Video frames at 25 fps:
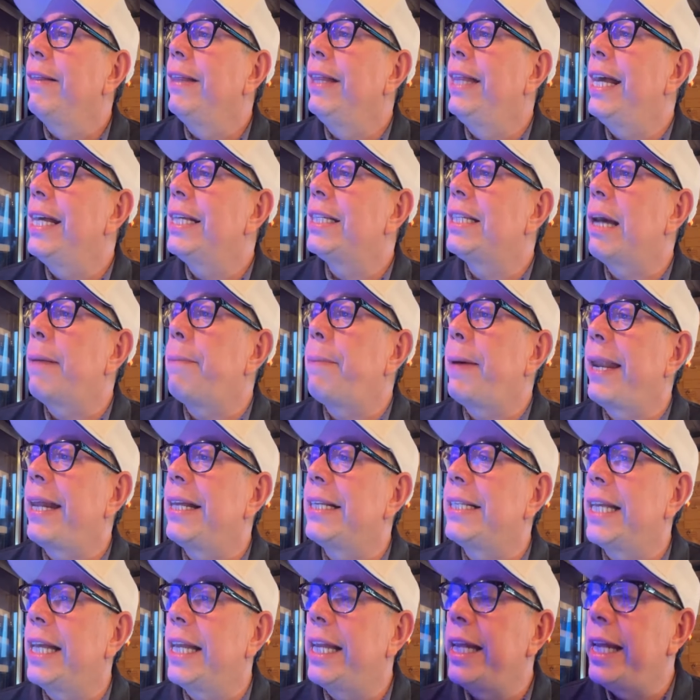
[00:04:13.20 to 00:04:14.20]

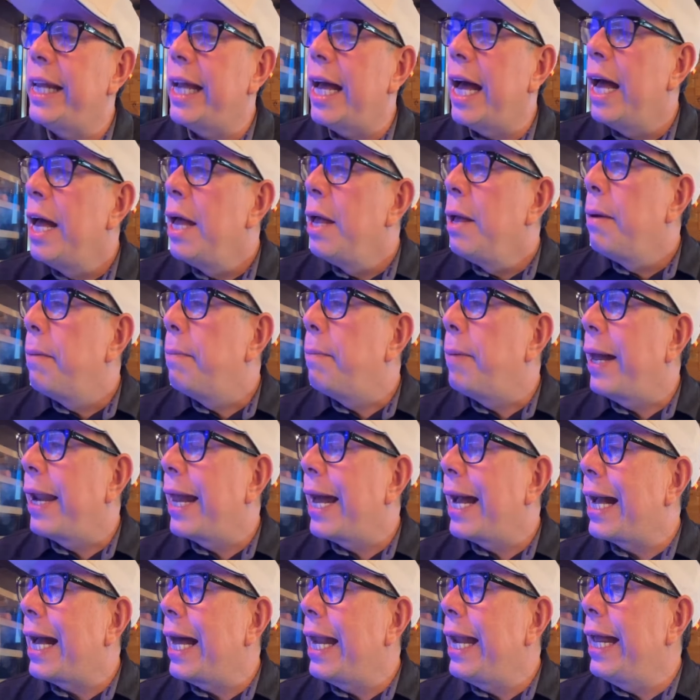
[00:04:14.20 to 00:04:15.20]
desaparecería
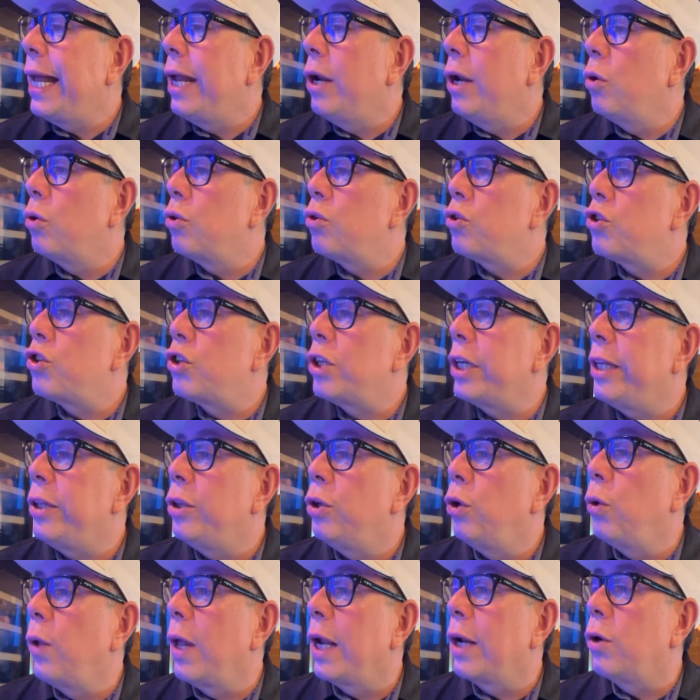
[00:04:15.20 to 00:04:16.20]
para Canelo, sin
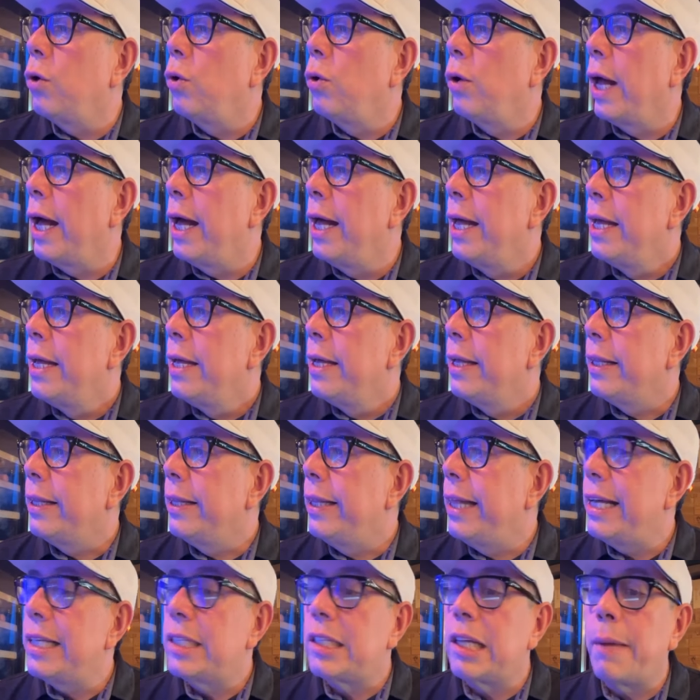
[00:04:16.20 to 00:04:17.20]
duda alguna
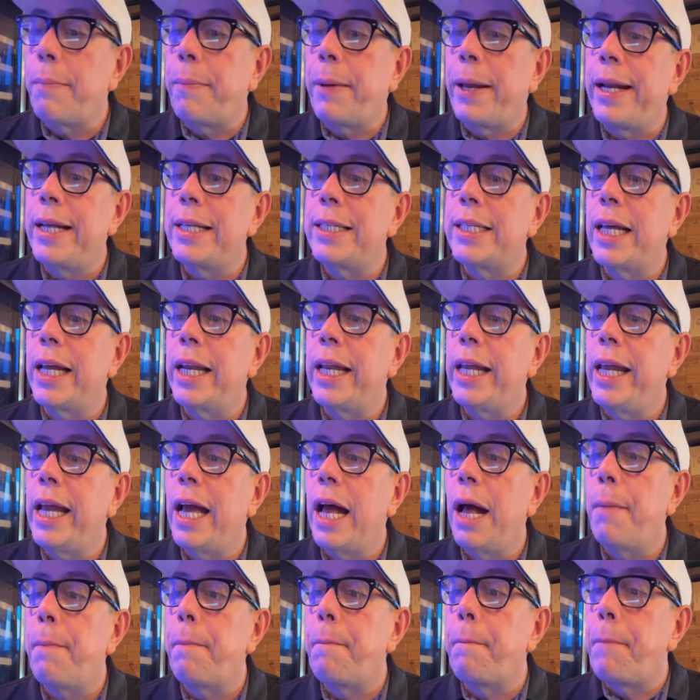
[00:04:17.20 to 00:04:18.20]

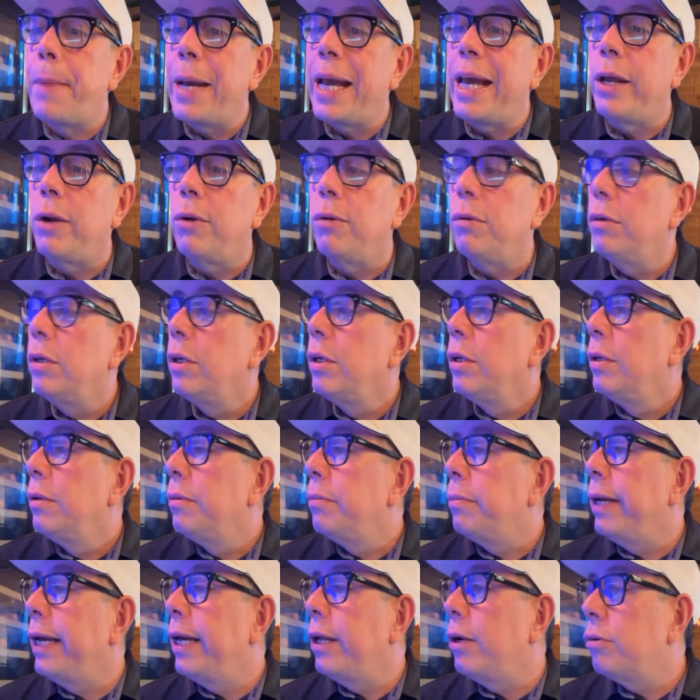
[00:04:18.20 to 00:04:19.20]
desaparecería, pero,
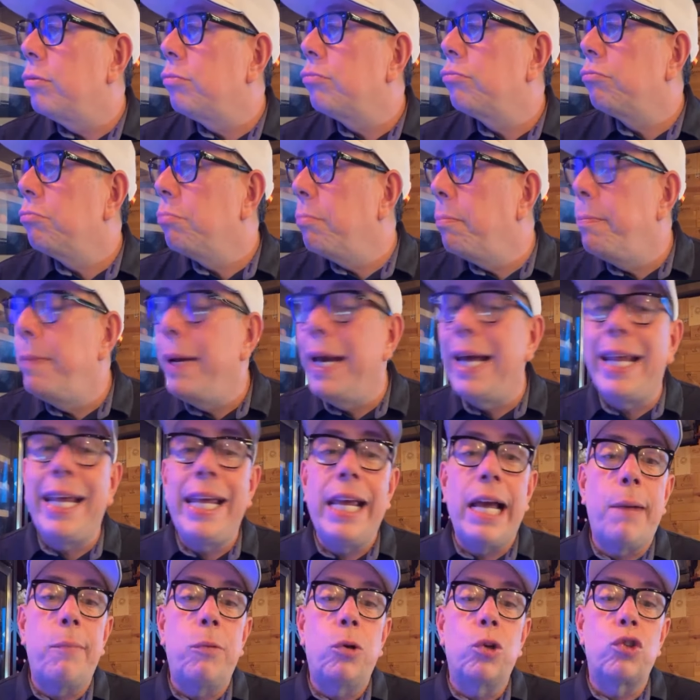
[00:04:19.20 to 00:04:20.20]
pero
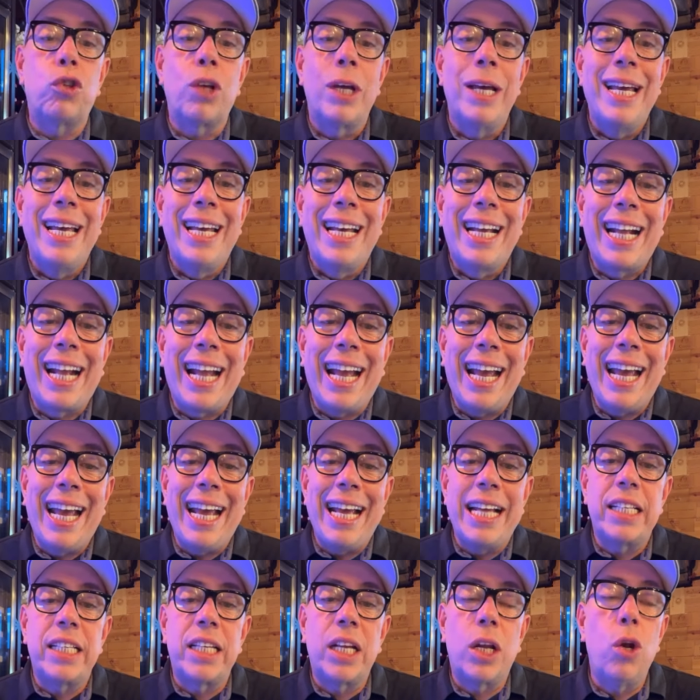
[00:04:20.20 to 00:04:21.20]
veríamos
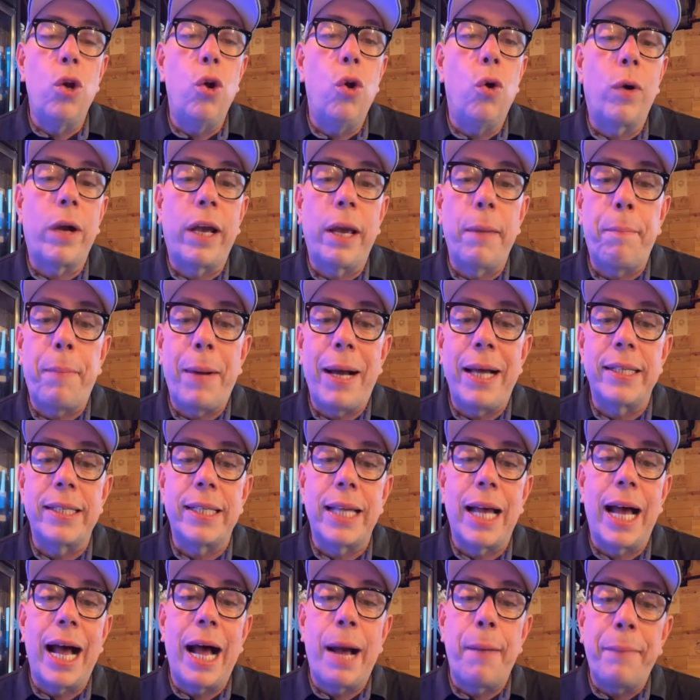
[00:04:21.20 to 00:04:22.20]
qué es lo que
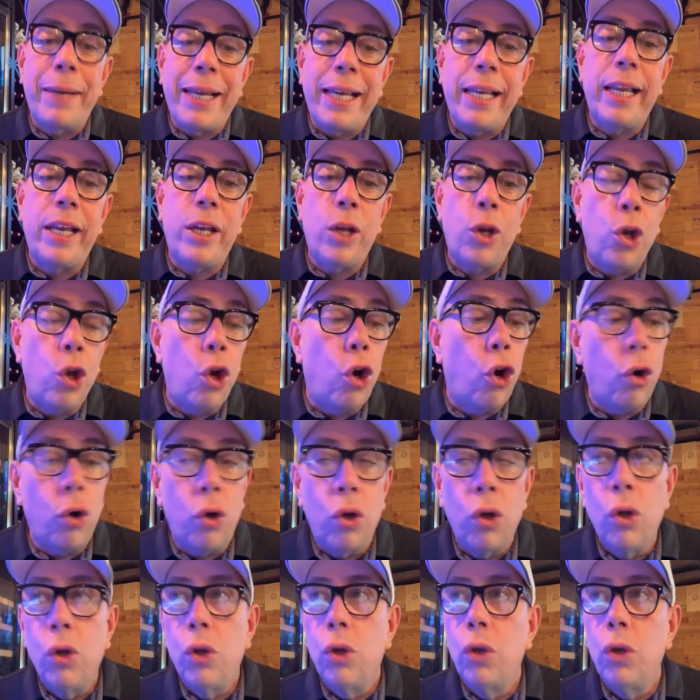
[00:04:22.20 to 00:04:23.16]
pasa. A mí no,